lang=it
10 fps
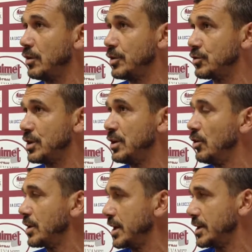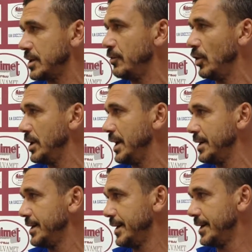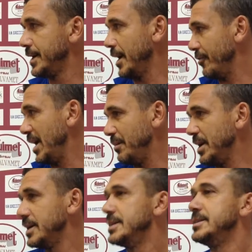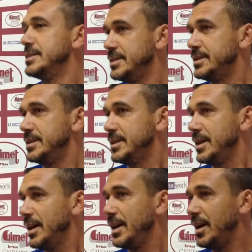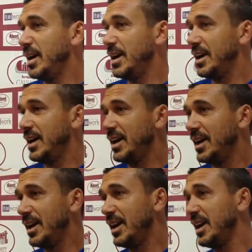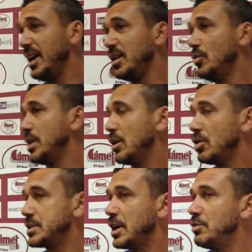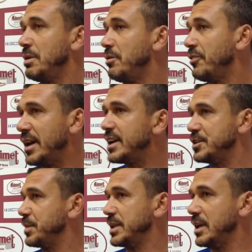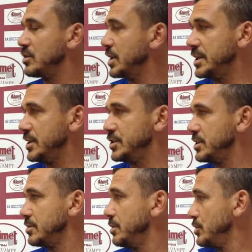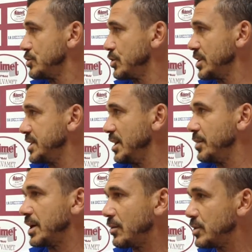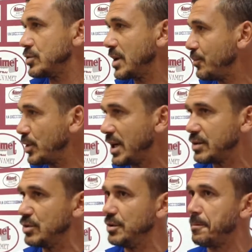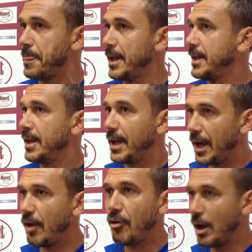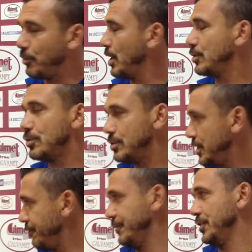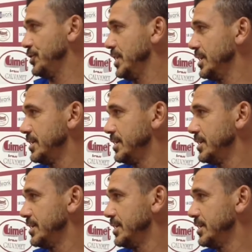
ha visto negli occhi che ha voglia, che ha fame. E l'unica cosa che dobbiamo fare è rispettare lo Scandici, come è giusto che sia, perché questo campionato è un campionato difficile,